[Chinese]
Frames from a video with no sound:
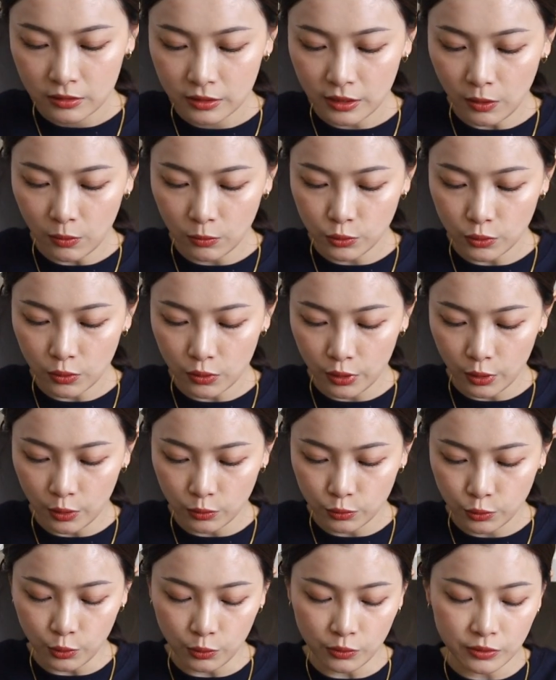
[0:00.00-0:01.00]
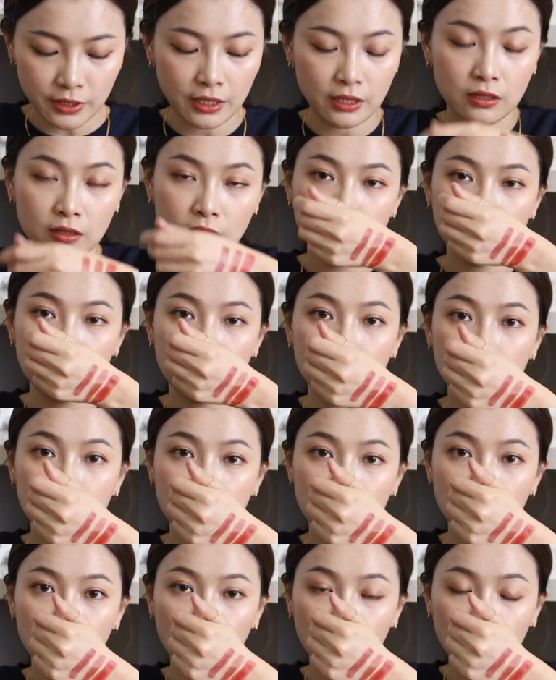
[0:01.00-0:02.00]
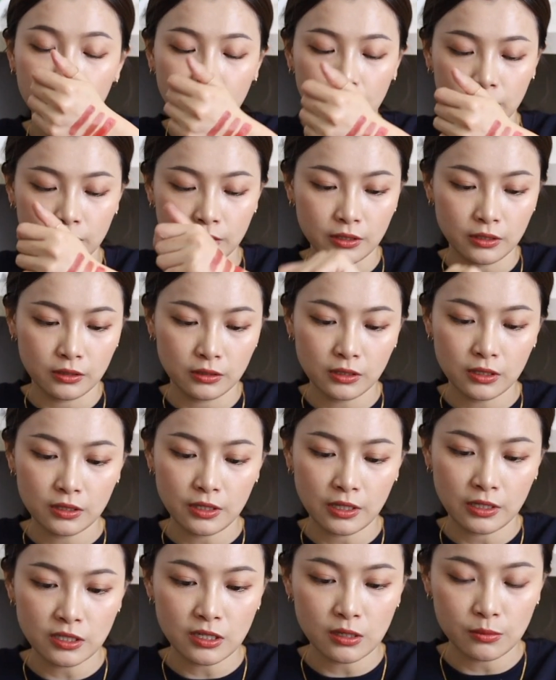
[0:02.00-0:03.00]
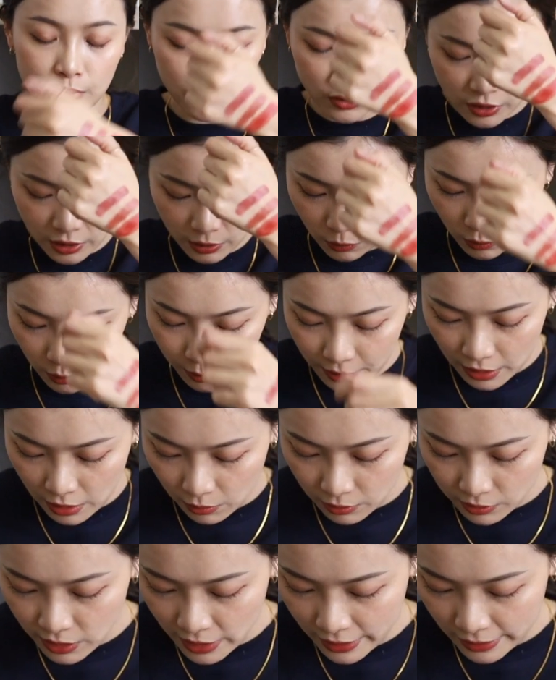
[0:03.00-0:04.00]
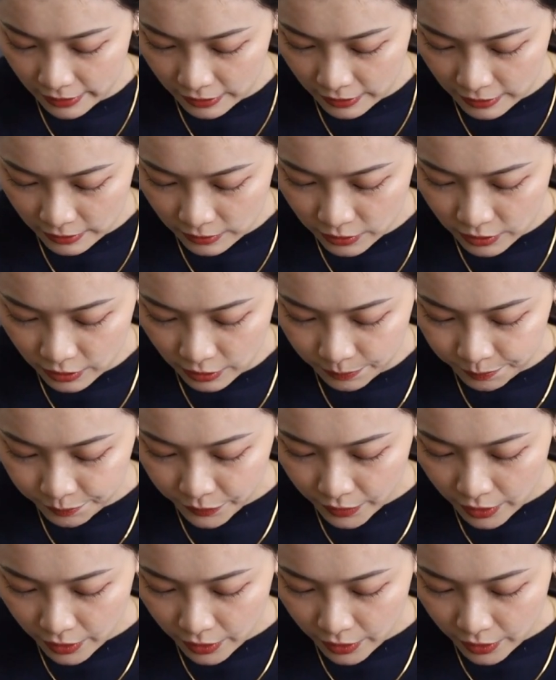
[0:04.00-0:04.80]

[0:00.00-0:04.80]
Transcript: 那我就留九三二这个中药色，这个颜色比较像我平常会擦的颜色。